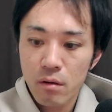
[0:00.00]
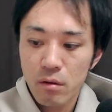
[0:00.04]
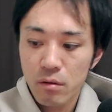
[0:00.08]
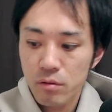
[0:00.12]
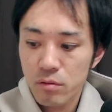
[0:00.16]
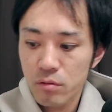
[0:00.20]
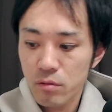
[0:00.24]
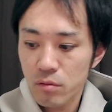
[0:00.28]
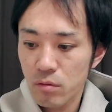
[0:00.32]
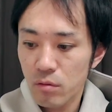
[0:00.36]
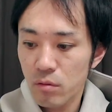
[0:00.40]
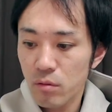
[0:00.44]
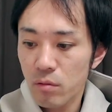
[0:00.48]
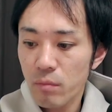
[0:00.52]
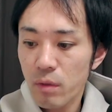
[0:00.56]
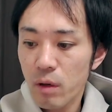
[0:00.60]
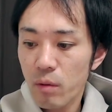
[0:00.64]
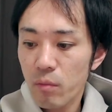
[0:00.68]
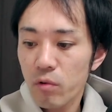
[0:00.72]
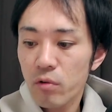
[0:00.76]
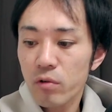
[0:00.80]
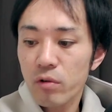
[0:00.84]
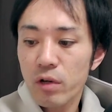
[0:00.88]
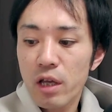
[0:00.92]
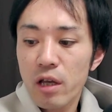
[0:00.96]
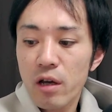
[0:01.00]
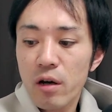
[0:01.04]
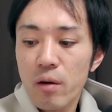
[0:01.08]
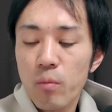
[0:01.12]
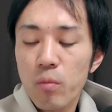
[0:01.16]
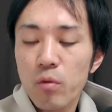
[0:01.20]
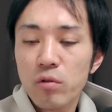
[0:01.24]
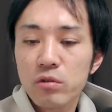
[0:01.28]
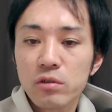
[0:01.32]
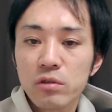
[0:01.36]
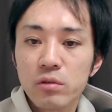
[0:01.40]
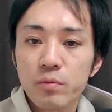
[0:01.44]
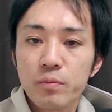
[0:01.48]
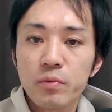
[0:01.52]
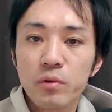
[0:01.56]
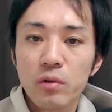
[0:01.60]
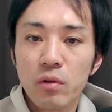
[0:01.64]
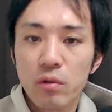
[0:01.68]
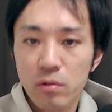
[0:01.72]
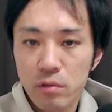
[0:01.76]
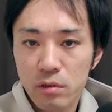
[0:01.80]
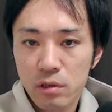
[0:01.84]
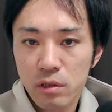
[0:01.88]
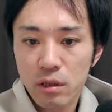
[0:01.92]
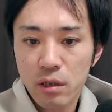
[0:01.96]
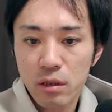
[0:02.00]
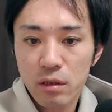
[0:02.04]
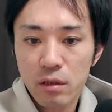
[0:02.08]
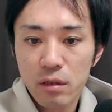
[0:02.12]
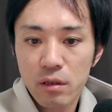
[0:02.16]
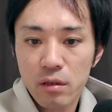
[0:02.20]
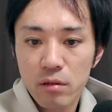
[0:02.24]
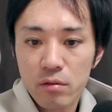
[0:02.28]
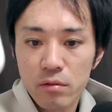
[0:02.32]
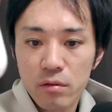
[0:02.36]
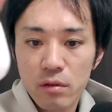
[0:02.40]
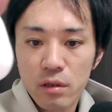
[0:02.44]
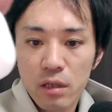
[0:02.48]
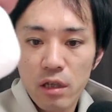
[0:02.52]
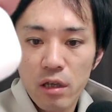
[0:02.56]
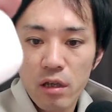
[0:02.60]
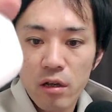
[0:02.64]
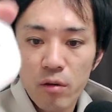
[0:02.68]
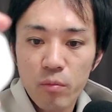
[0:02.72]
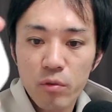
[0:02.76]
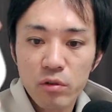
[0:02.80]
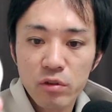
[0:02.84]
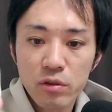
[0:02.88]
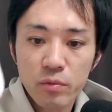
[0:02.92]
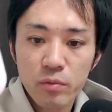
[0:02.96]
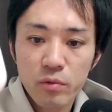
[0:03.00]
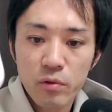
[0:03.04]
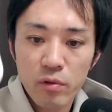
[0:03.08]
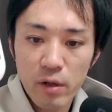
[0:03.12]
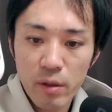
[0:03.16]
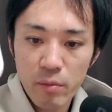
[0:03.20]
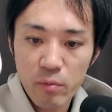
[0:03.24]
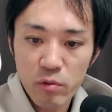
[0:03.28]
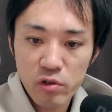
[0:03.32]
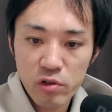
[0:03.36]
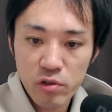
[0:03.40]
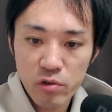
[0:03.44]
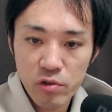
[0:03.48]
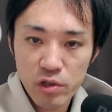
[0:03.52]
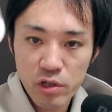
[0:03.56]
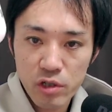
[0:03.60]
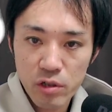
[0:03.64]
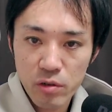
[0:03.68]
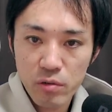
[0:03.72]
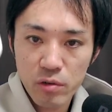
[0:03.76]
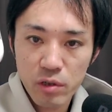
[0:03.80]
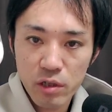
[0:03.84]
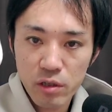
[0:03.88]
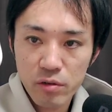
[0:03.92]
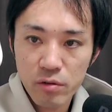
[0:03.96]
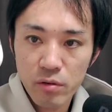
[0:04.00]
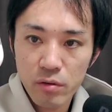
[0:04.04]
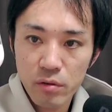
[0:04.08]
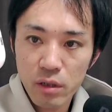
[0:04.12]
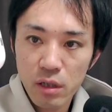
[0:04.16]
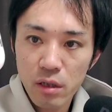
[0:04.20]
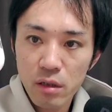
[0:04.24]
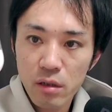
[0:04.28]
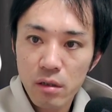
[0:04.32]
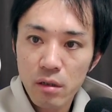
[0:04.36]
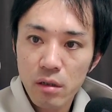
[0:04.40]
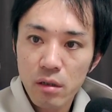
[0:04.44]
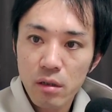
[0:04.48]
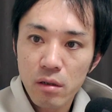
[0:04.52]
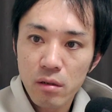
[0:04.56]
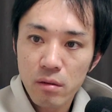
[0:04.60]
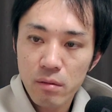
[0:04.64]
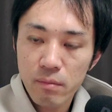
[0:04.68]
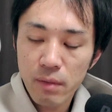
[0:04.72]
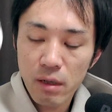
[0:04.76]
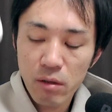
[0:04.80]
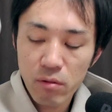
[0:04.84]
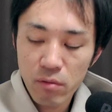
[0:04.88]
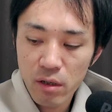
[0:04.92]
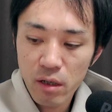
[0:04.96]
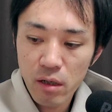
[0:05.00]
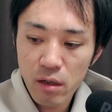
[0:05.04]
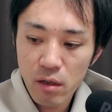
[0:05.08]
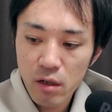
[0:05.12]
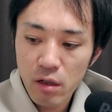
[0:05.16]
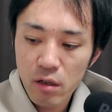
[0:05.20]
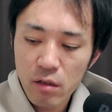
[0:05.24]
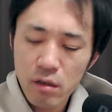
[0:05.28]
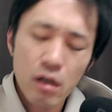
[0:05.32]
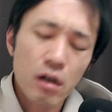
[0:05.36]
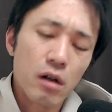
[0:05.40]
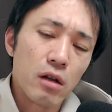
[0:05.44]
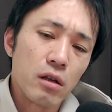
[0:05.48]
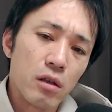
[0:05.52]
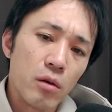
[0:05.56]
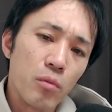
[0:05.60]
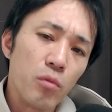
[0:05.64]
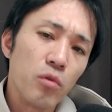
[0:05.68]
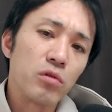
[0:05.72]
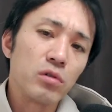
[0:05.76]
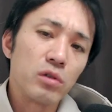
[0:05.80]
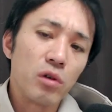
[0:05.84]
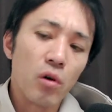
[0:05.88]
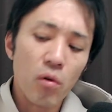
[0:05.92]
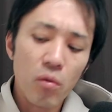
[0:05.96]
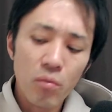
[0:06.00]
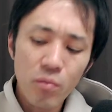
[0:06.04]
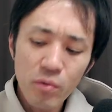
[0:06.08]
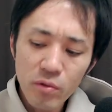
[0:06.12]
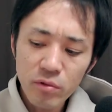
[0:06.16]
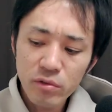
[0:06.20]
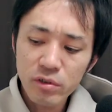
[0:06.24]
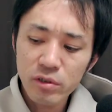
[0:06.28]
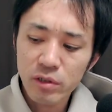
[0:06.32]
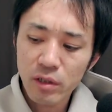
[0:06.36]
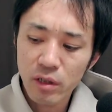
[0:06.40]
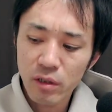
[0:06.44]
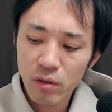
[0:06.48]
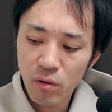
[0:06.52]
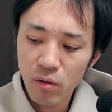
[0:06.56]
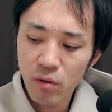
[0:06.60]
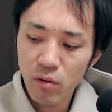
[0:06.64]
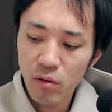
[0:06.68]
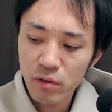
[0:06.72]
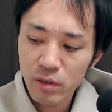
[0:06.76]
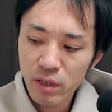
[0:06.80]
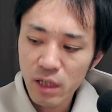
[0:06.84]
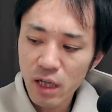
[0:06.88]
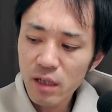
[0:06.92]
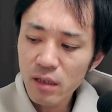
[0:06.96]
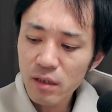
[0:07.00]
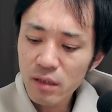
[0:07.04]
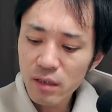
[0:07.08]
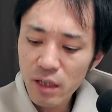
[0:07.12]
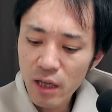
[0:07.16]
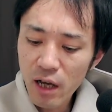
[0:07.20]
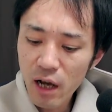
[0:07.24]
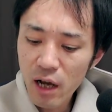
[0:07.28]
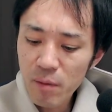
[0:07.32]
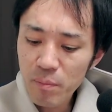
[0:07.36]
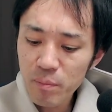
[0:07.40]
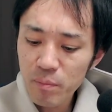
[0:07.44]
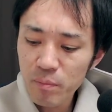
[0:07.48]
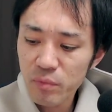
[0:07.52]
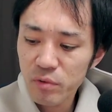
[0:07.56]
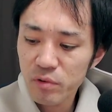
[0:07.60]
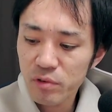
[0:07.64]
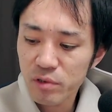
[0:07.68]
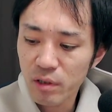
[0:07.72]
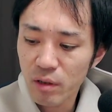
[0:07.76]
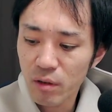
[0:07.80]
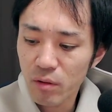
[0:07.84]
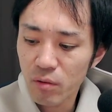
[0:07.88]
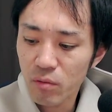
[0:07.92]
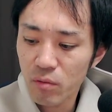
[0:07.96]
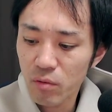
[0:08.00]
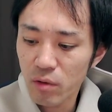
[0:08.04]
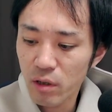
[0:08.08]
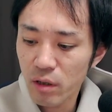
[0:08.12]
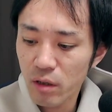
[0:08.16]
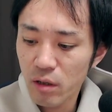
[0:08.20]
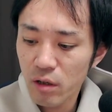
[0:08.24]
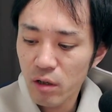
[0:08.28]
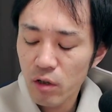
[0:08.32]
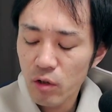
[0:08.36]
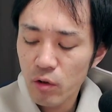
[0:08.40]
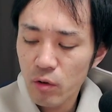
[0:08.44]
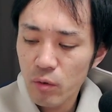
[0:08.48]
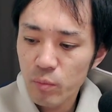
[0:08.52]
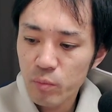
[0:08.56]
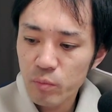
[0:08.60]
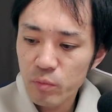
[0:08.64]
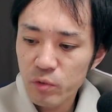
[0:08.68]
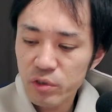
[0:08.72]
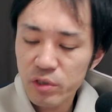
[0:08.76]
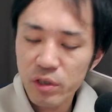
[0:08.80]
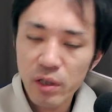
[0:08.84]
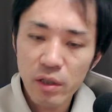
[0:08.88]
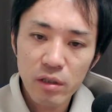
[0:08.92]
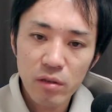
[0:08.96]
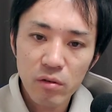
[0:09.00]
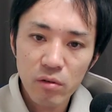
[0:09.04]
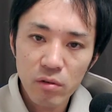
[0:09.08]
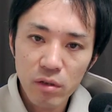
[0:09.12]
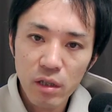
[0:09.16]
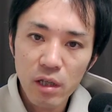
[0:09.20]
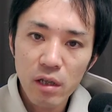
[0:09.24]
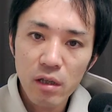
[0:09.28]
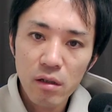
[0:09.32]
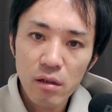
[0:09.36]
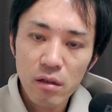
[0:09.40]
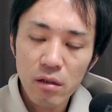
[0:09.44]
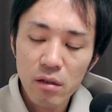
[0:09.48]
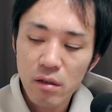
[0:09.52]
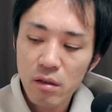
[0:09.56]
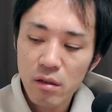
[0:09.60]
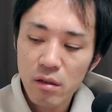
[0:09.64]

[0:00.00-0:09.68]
そう。まあ僕 AirPods Pro 使ってるんで、AirPods Pro はもちろん白ですよね。まあこれ、だからね、僕ね、思うんすけど、なんで Apple さんこれ、無線のね、